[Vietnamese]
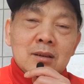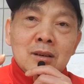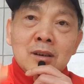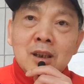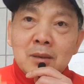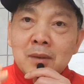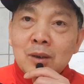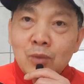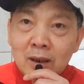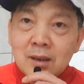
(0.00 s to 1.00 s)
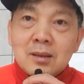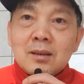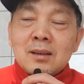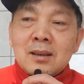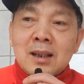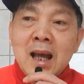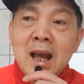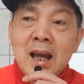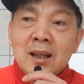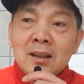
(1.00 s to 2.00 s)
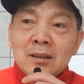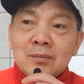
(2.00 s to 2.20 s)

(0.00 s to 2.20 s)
người diệt mình qua Đức là